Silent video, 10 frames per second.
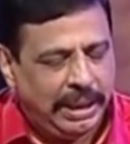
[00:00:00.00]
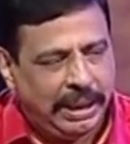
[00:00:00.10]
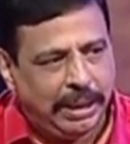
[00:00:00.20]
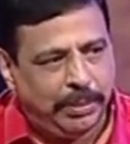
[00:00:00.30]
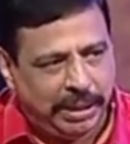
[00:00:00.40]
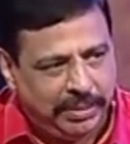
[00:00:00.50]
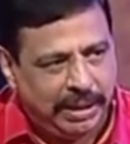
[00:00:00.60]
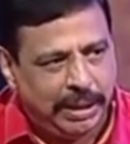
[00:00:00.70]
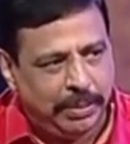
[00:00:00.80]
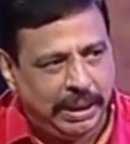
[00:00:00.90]
இன்னும்
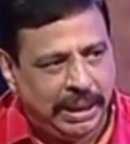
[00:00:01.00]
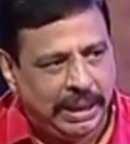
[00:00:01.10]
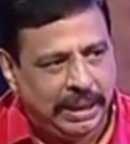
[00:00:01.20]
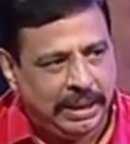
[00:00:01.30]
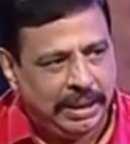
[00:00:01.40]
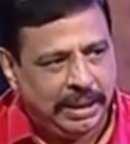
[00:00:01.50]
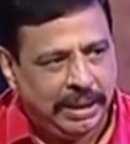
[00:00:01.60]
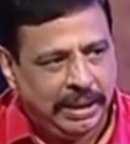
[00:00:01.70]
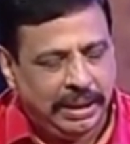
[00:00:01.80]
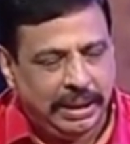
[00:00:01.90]
கல்யாணம் ஆனதுக்கப்புறம்
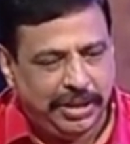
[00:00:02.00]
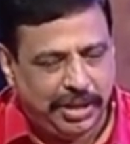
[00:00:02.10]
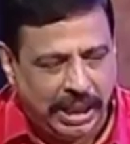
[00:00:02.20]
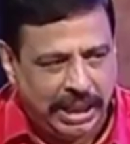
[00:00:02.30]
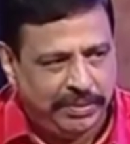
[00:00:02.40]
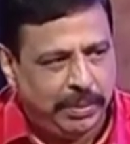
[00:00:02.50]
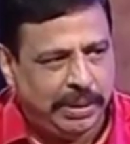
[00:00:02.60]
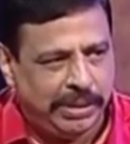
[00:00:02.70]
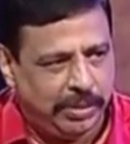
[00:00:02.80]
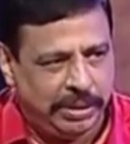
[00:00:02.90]
இந்த ஜாயிண்ட்
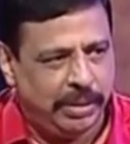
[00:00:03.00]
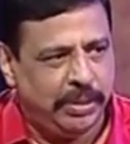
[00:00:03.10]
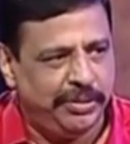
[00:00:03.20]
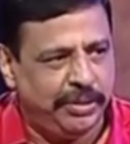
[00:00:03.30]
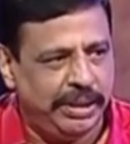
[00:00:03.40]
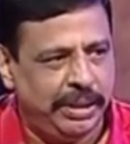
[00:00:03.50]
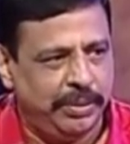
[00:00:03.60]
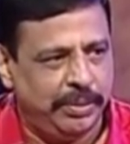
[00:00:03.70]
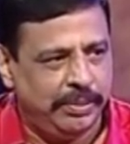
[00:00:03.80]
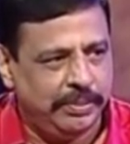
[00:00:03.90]
ஃபேமிலிஸை போய் சேர்றாங்க பாருங்க
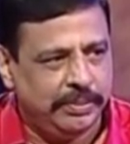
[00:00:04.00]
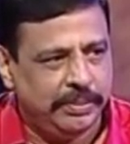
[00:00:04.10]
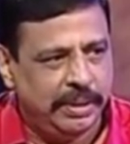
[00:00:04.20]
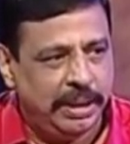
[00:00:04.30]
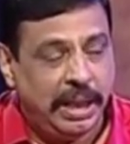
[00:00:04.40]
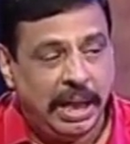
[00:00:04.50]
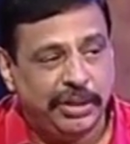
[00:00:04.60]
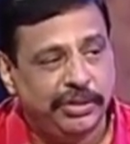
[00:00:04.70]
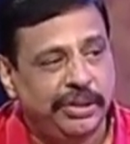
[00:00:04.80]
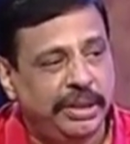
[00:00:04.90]
மருமகள்
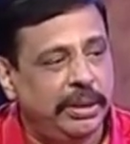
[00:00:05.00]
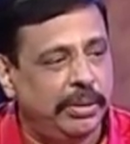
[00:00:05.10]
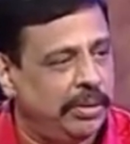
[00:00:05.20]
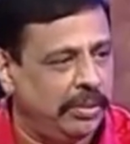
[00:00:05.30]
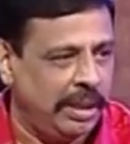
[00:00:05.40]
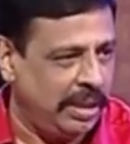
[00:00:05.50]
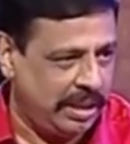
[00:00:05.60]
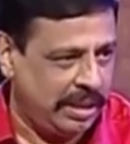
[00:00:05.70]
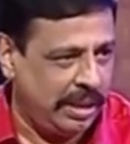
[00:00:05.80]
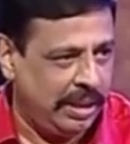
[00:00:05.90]
அவங்களுக்கு வந்து ஒரு விதமான
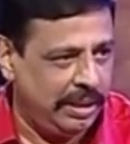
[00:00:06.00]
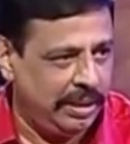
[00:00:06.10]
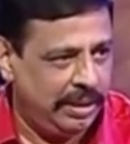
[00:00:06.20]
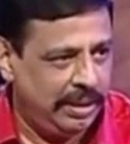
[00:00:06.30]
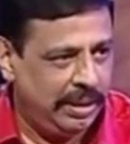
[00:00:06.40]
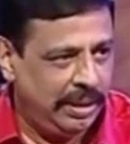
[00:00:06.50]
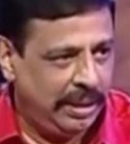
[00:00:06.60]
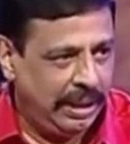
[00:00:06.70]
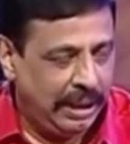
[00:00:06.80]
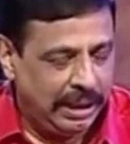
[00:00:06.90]
ஒரு கஷ்டம்
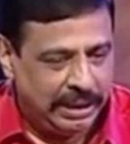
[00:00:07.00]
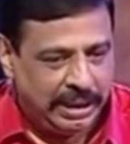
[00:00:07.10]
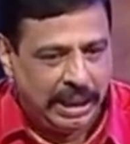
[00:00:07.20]
என்ன ஆகுதுன்னா